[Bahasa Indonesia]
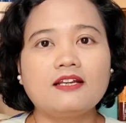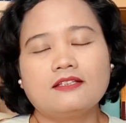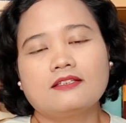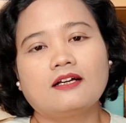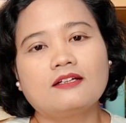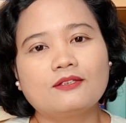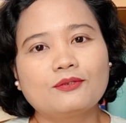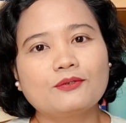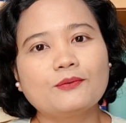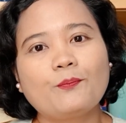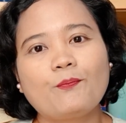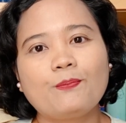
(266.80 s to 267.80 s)
di Italia
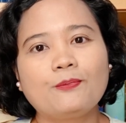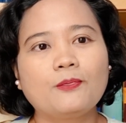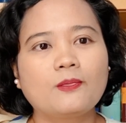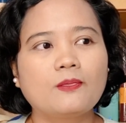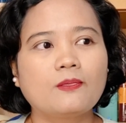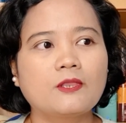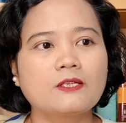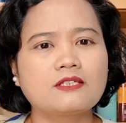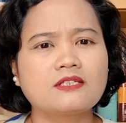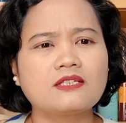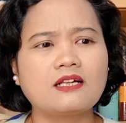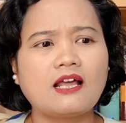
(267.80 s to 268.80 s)
itu
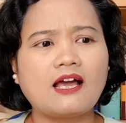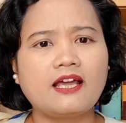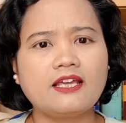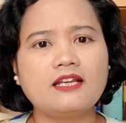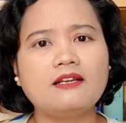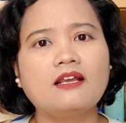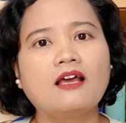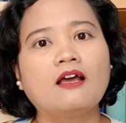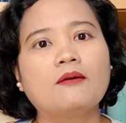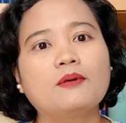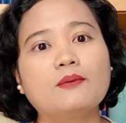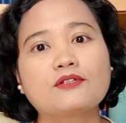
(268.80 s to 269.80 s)
selain
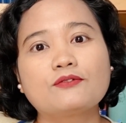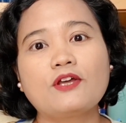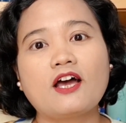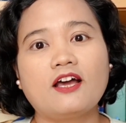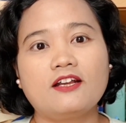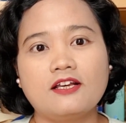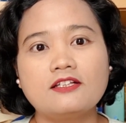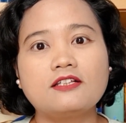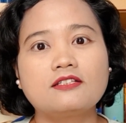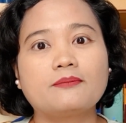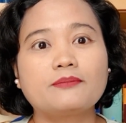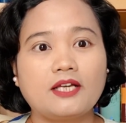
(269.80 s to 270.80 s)
memang sudah ada
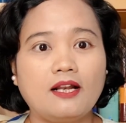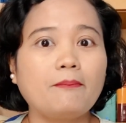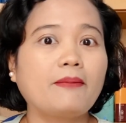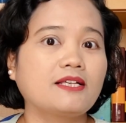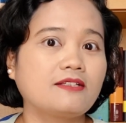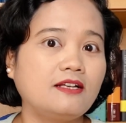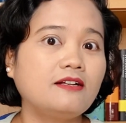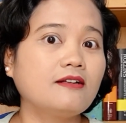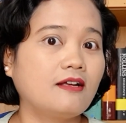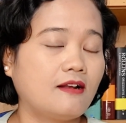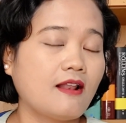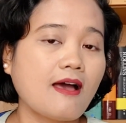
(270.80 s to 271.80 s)
sistem telepas ini
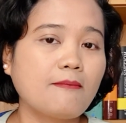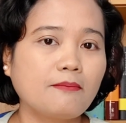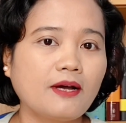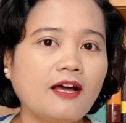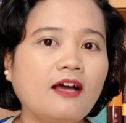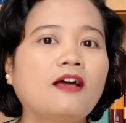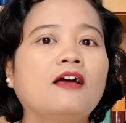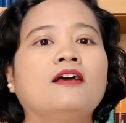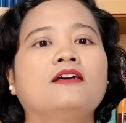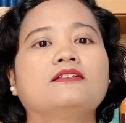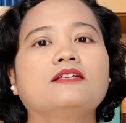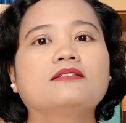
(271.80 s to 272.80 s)
dari lama,
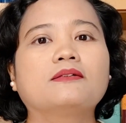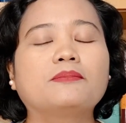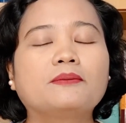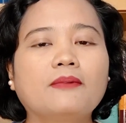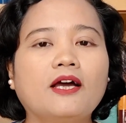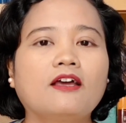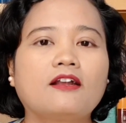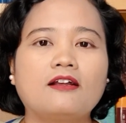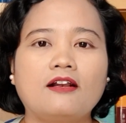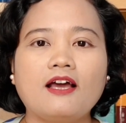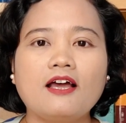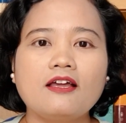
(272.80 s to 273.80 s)
sistem
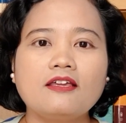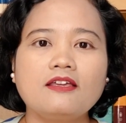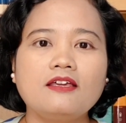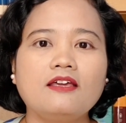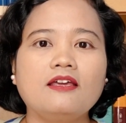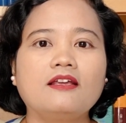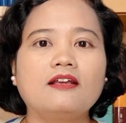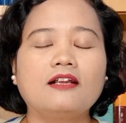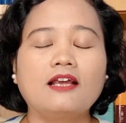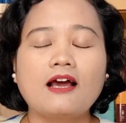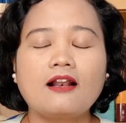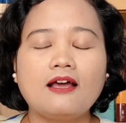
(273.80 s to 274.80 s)
pembayaran lagi
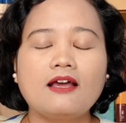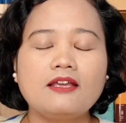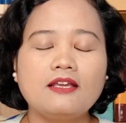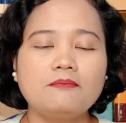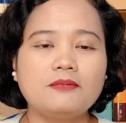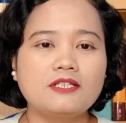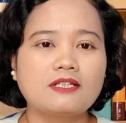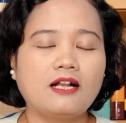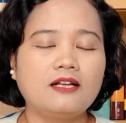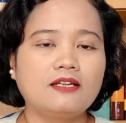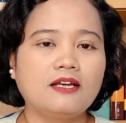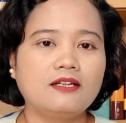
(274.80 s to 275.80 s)
yang lain
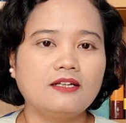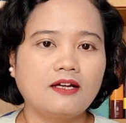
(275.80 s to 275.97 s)
misalnya